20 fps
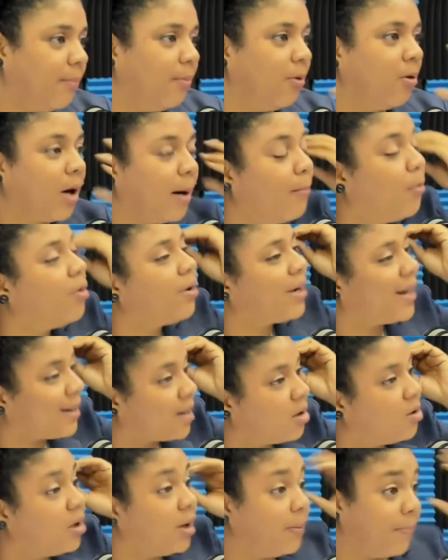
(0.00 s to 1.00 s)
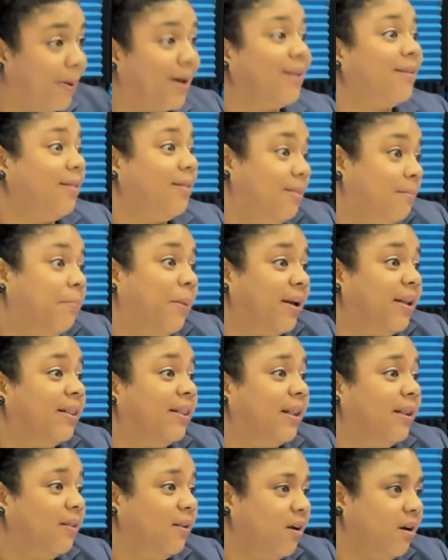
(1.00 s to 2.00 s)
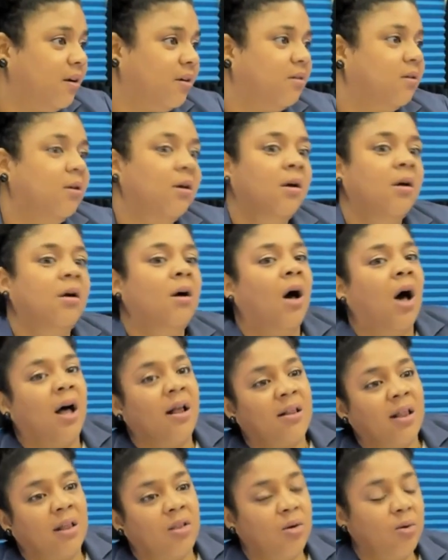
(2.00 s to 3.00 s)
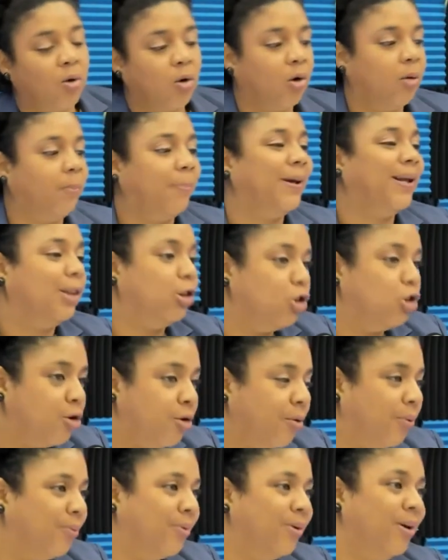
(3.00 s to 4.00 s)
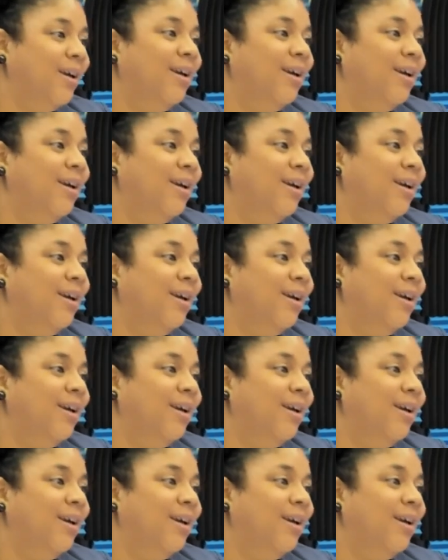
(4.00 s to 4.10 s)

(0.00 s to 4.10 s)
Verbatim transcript: Buscamos razones para, para entender. Ah, se dio un golpe. No.